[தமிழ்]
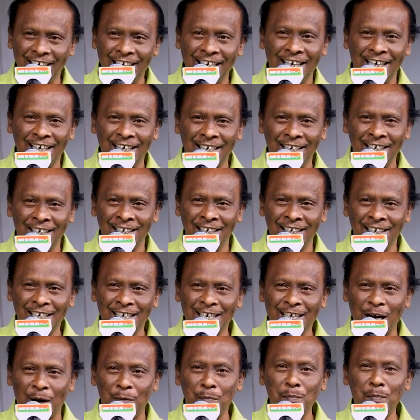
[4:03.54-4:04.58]
இன்று
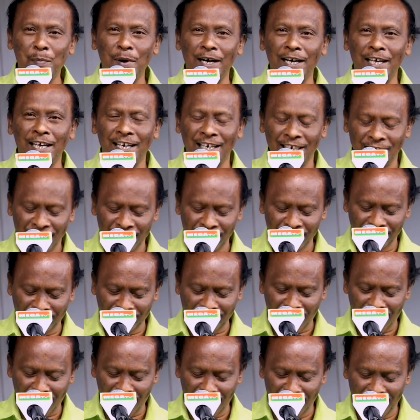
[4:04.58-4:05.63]
கம்பனின்
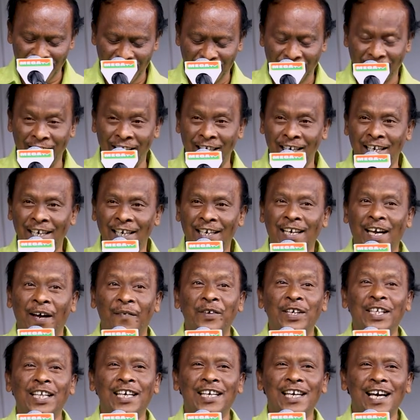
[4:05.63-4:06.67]
எழுத்தாணிக்கு
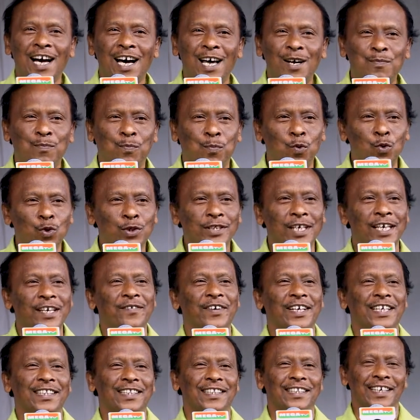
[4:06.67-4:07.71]
கவிதையால் பூசை
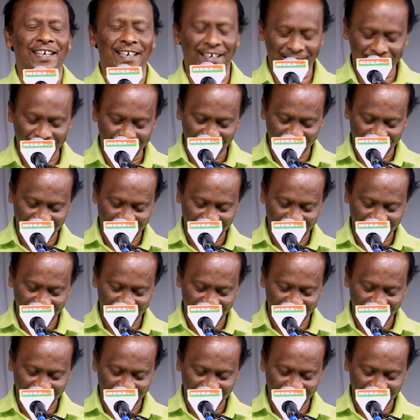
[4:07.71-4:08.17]
வைத்தீர்